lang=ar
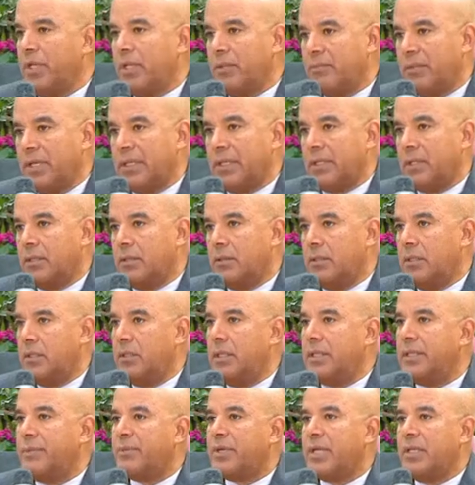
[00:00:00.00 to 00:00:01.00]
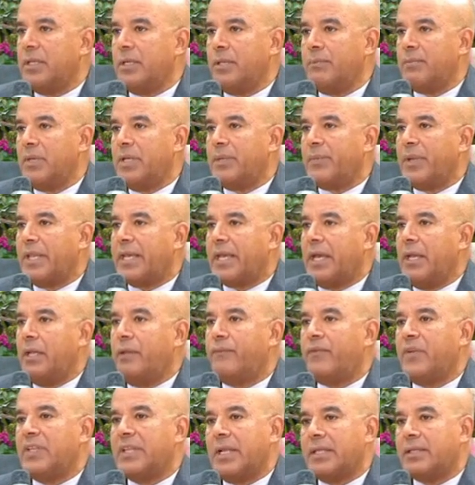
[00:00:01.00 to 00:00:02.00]
للميه آه. لان يمكن
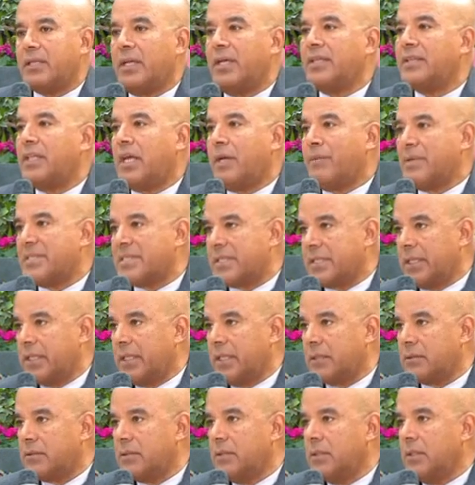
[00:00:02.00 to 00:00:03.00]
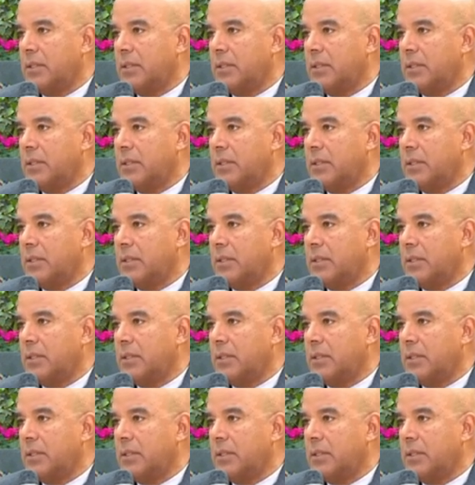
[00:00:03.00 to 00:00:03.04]
بنتكلم في ثلاث ريات لخمس ريات